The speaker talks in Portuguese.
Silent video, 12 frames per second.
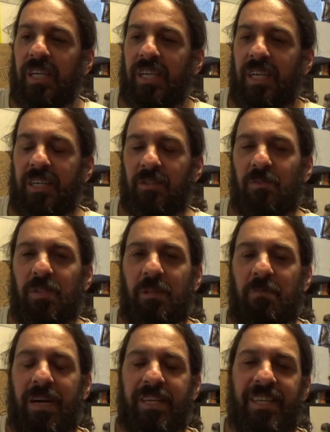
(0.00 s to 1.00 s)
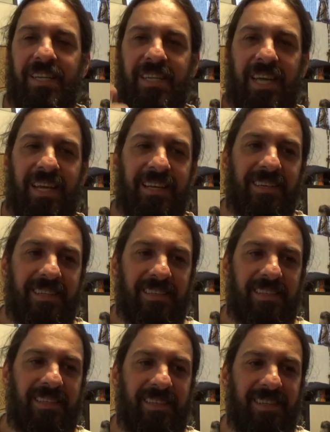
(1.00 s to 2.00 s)
Cara, o Neymar ele é
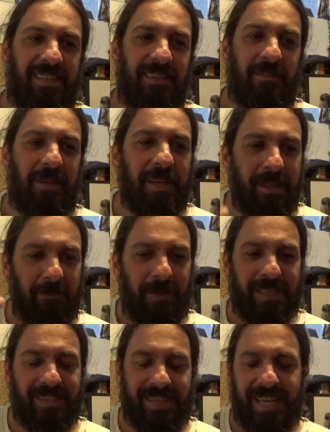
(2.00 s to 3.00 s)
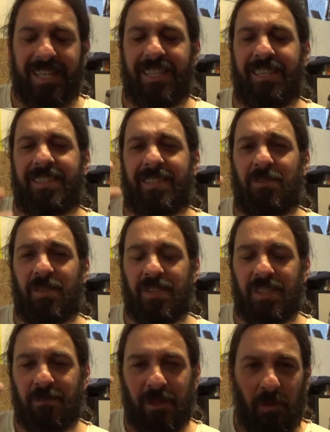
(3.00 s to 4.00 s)
representa essa
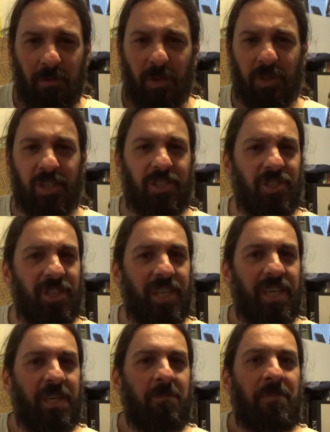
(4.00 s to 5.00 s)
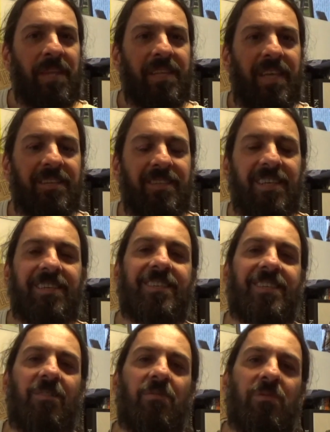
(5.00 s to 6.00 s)
coisa tão importante da
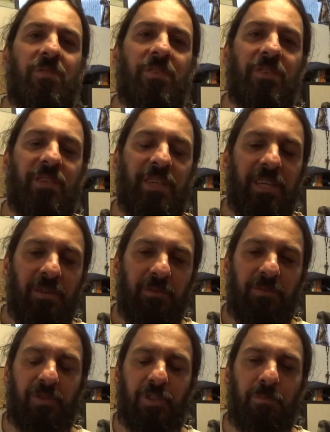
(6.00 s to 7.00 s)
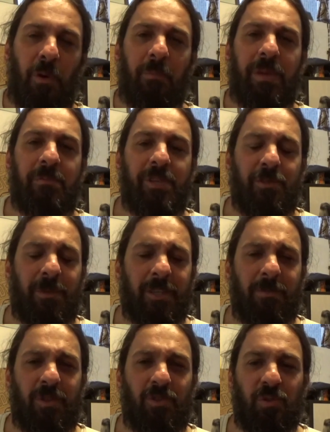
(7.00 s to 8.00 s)
ascensão que o futebol permite para as
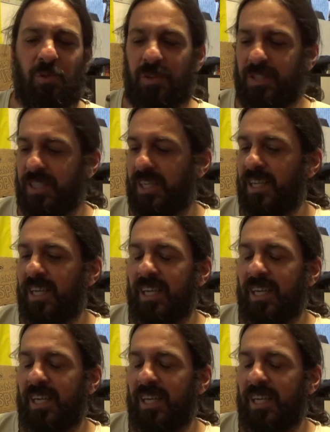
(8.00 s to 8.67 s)
pessoas, né?